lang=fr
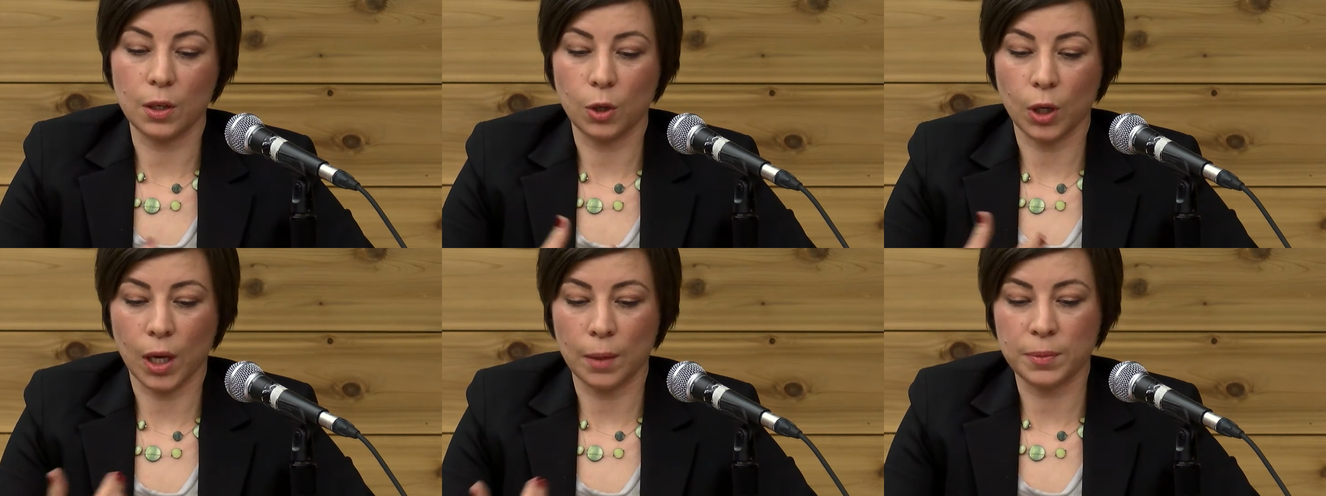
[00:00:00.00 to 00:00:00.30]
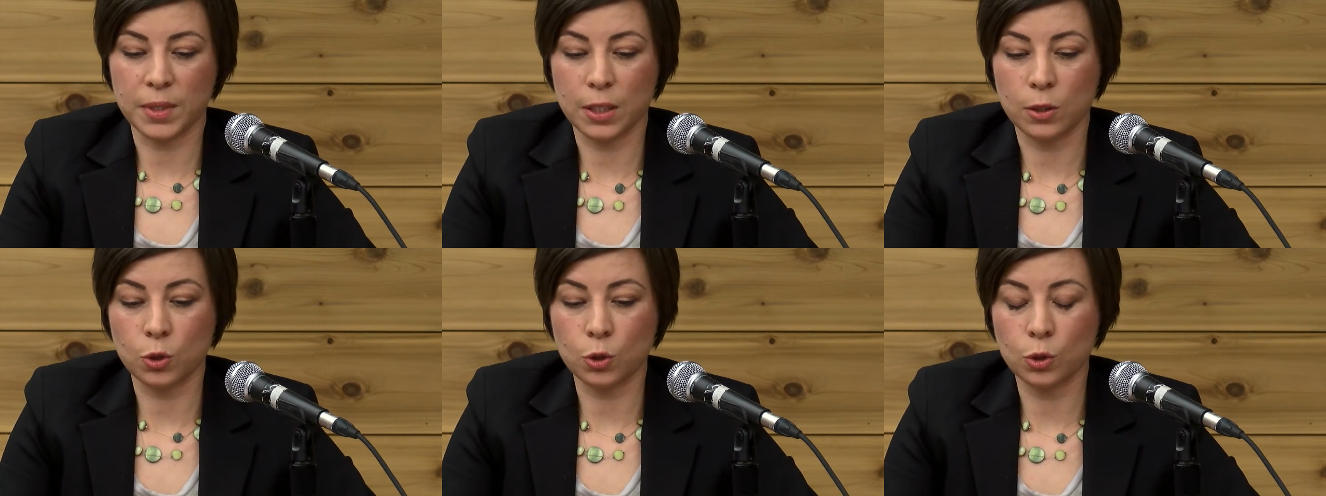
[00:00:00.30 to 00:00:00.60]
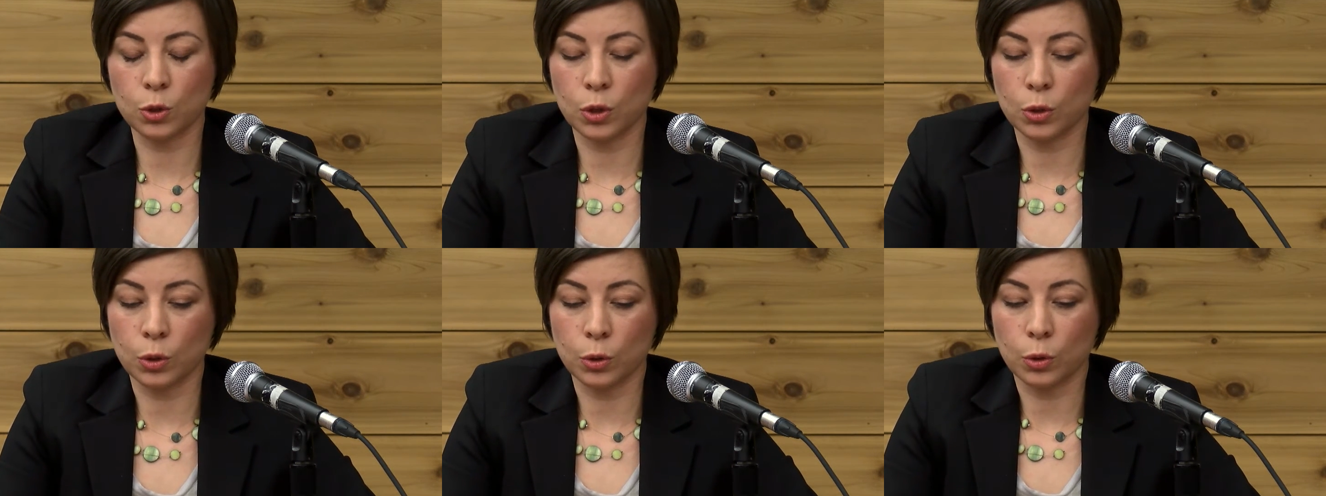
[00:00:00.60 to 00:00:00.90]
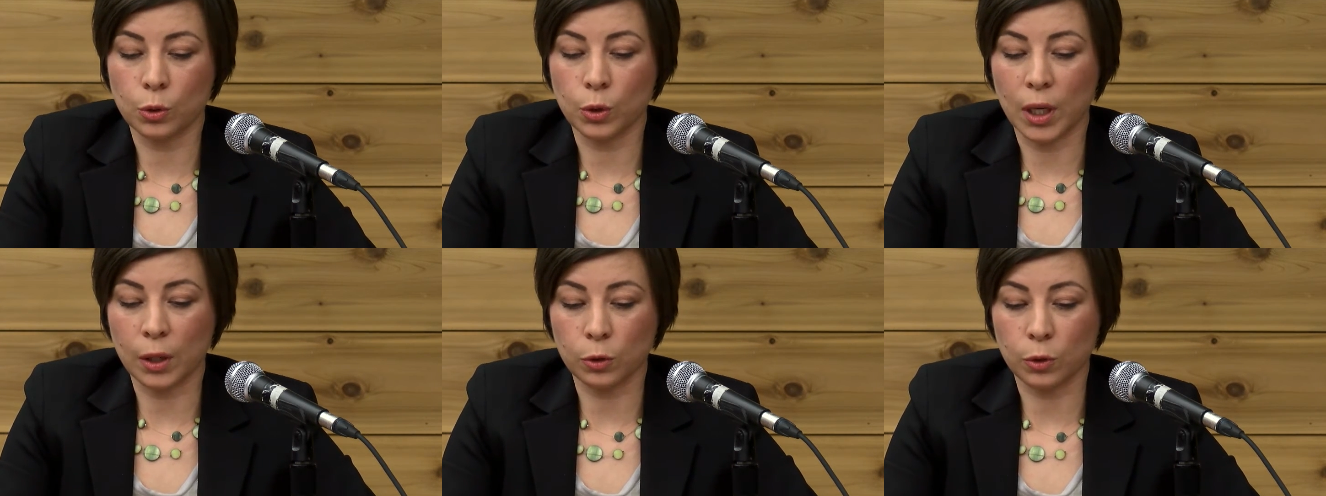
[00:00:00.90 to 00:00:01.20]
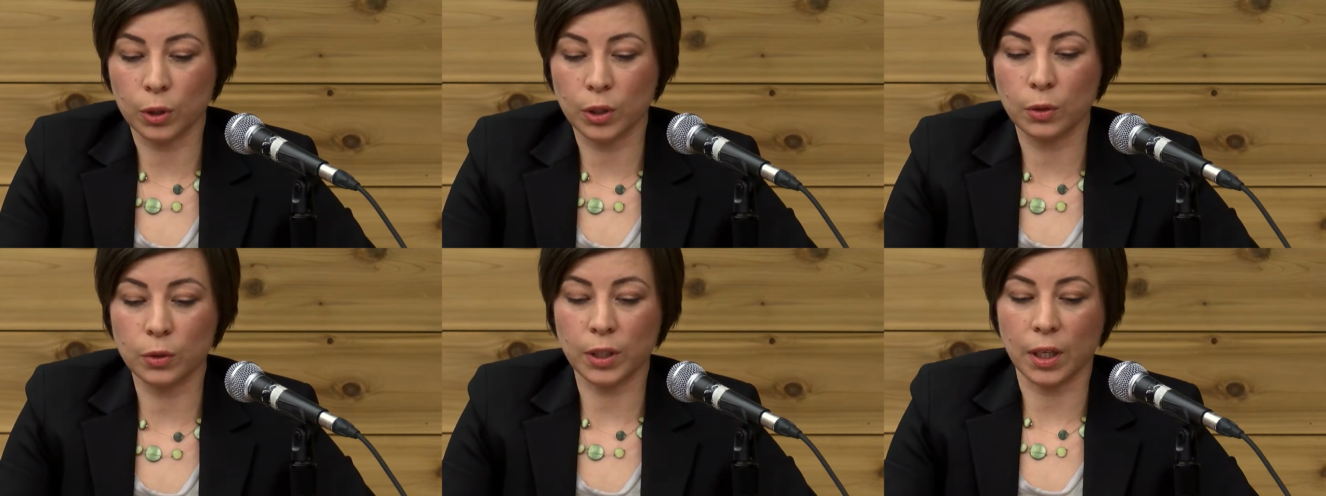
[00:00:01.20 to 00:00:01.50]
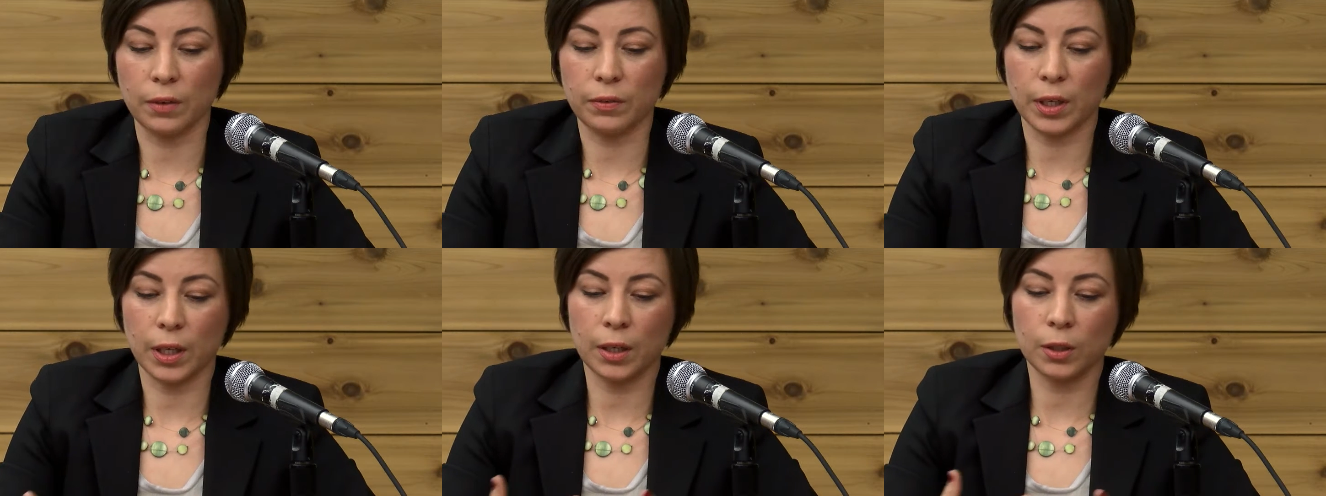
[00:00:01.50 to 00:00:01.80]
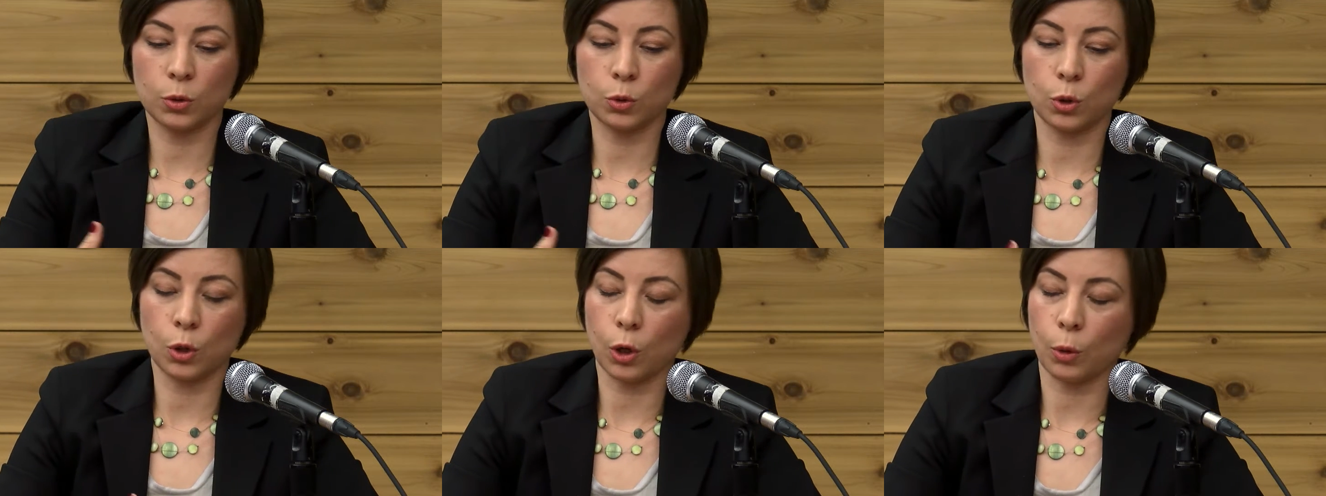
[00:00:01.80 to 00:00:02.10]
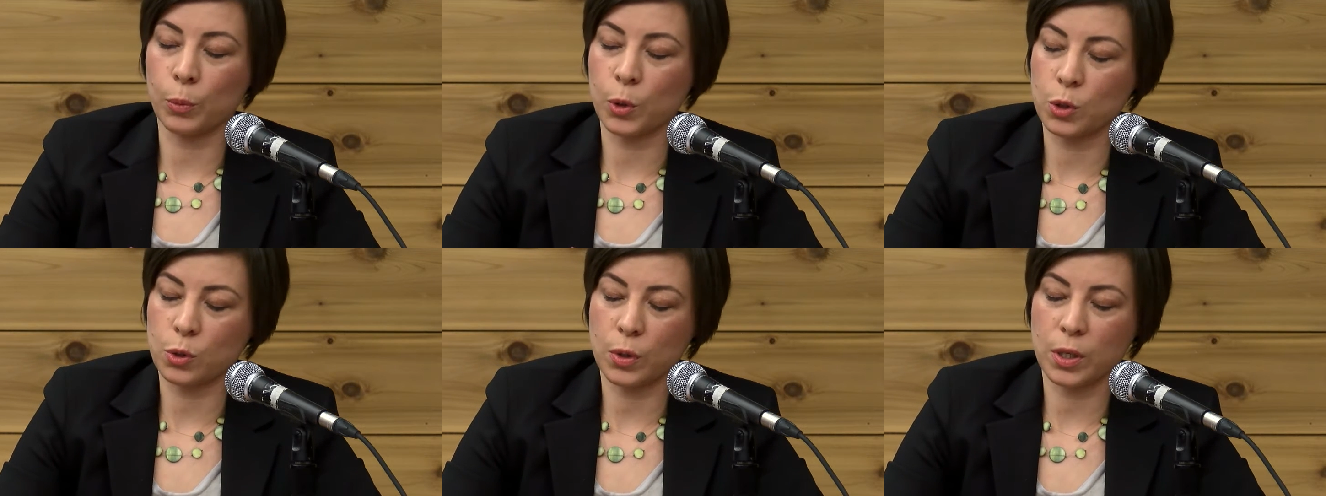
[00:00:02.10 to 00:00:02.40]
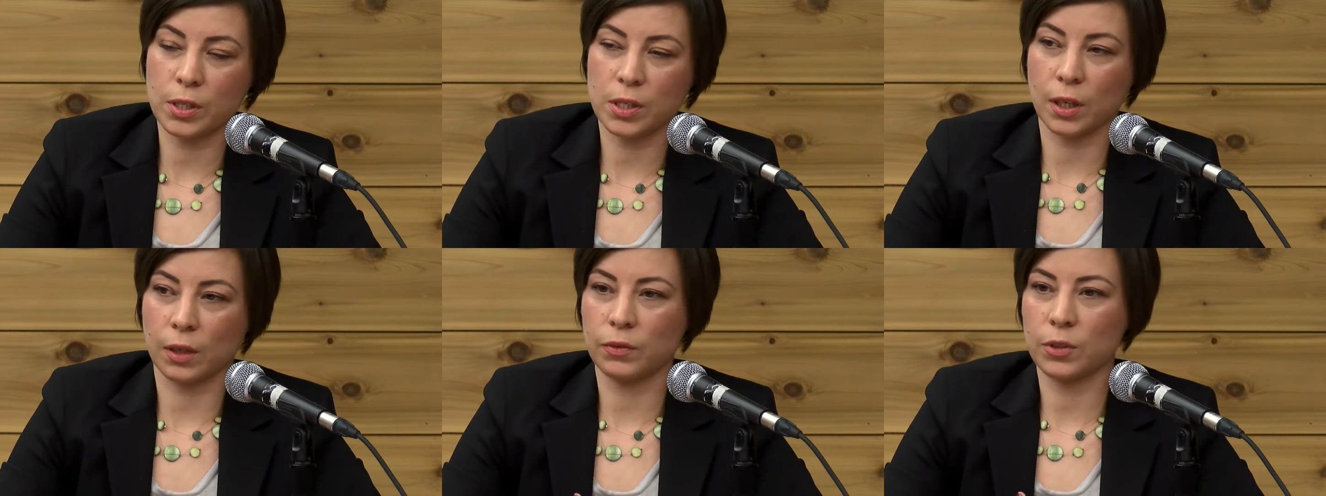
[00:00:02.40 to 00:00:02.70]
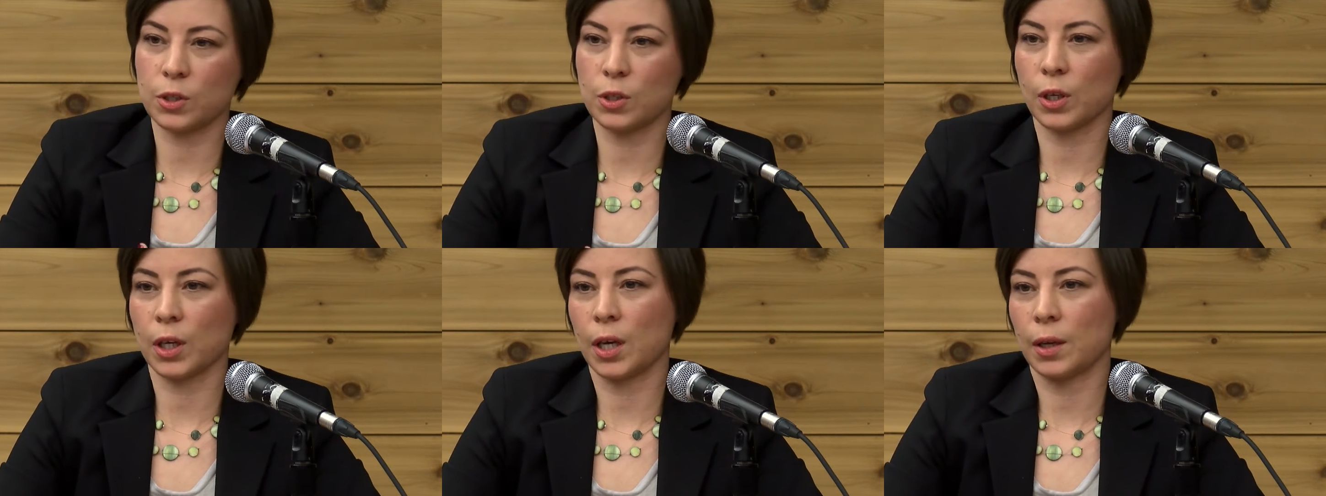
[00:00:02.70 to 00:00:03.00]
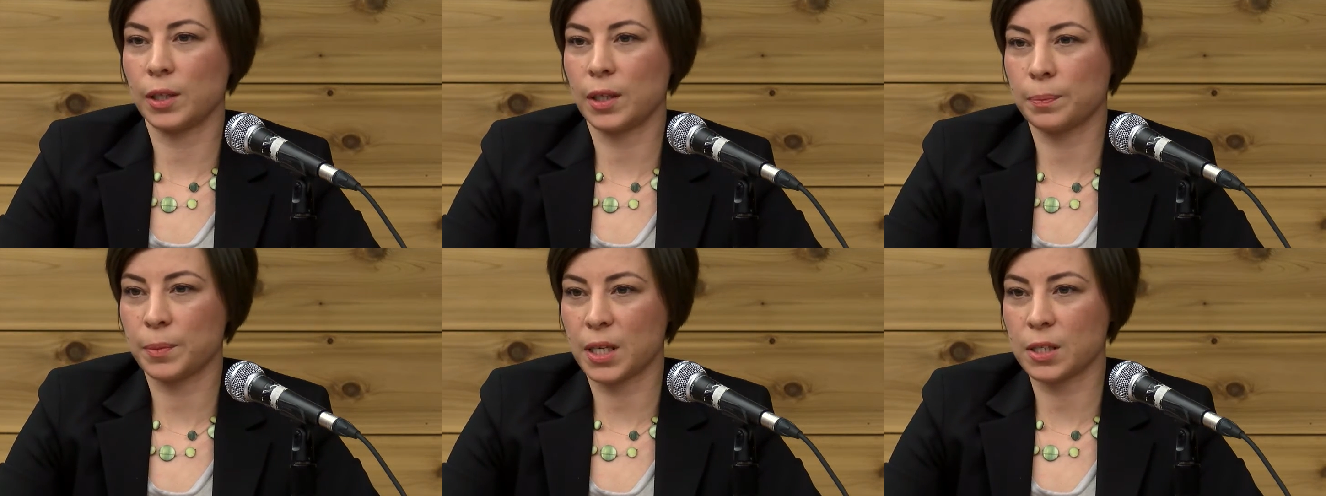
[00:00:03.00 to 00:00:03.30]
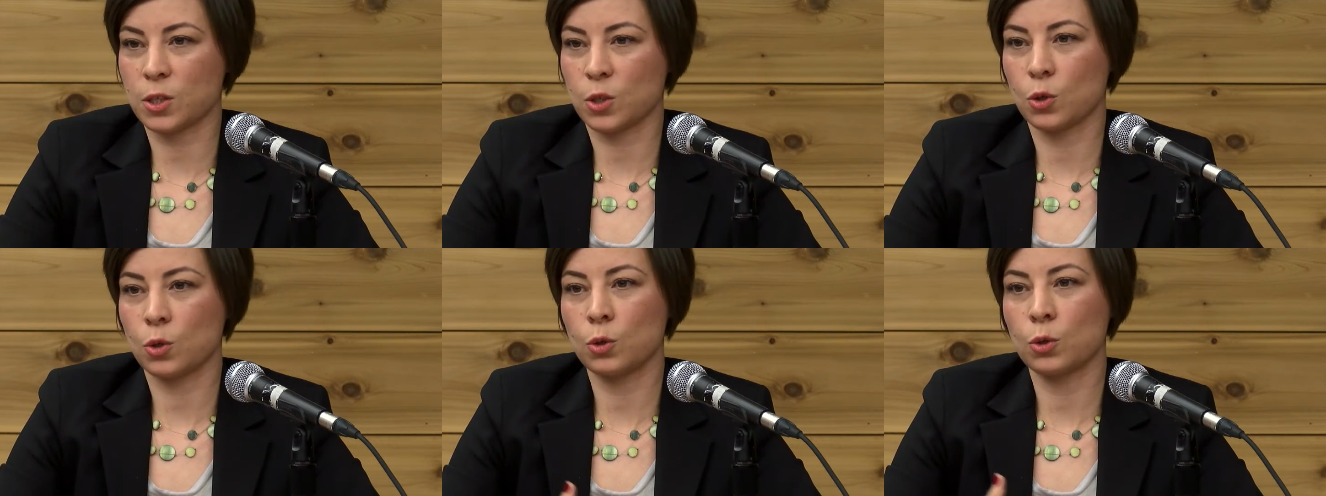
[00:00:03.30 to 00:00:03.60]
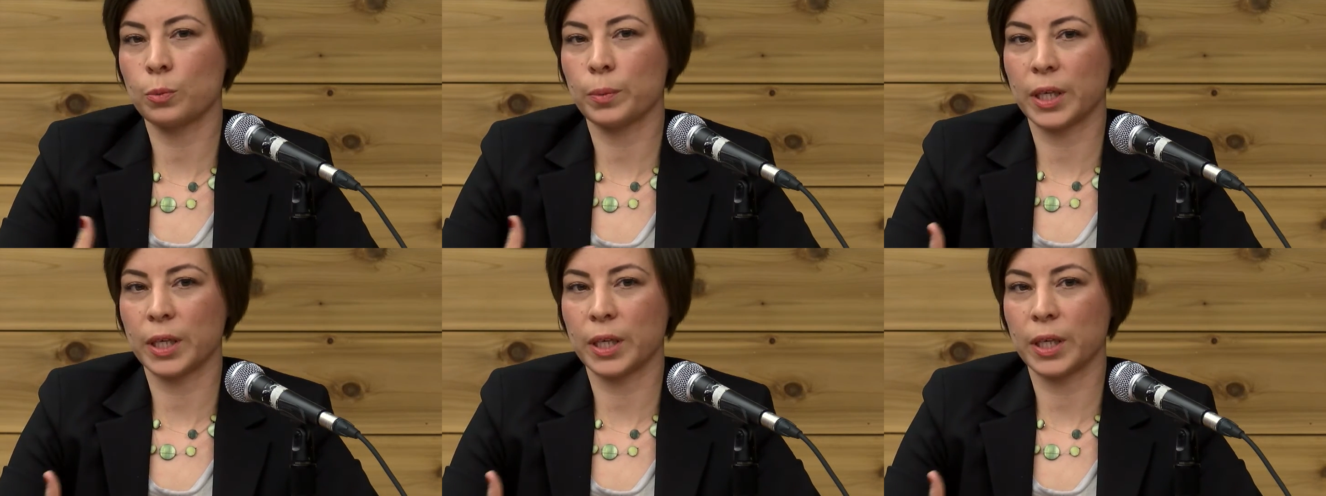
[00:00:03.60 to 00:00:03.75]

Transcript: leur aptitude à retourner au travail ou leur besoin un service de réadaptation,